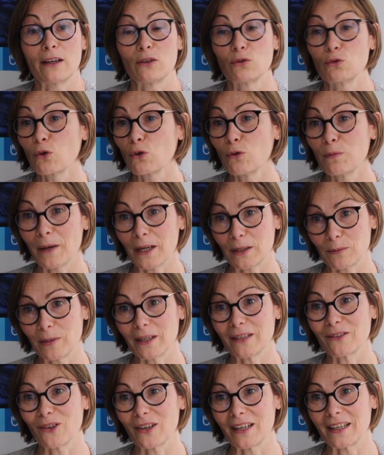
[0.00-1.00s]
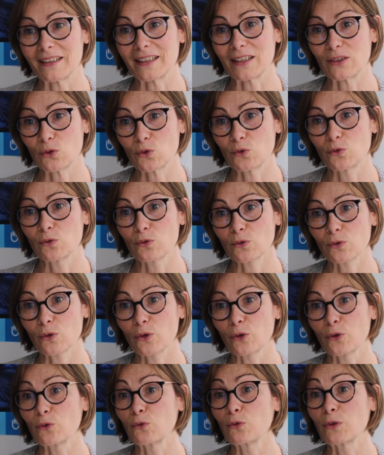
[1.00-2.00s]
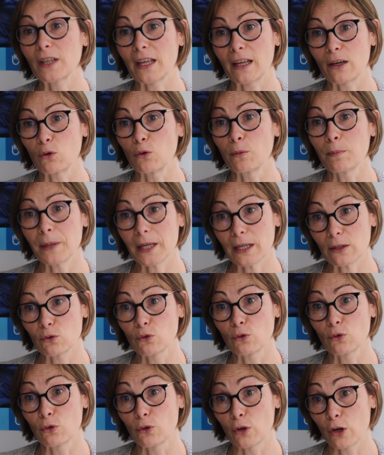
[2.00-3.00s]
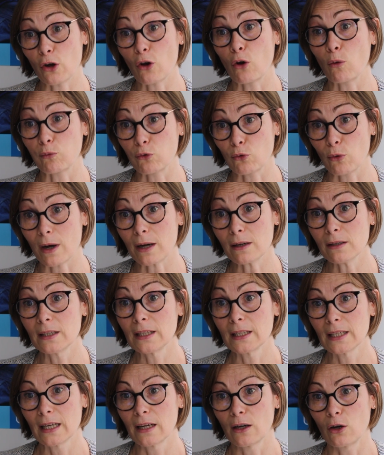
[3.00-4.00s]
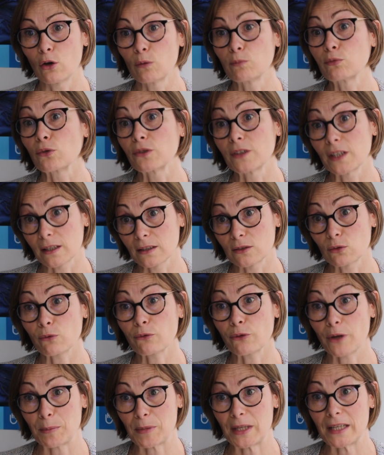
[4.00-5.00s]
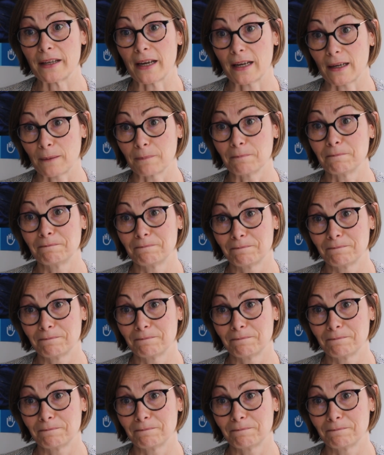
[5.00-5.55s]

ne repartent pas dans la nature ou qu'elles perdent leur emploi pour des raisons familiales.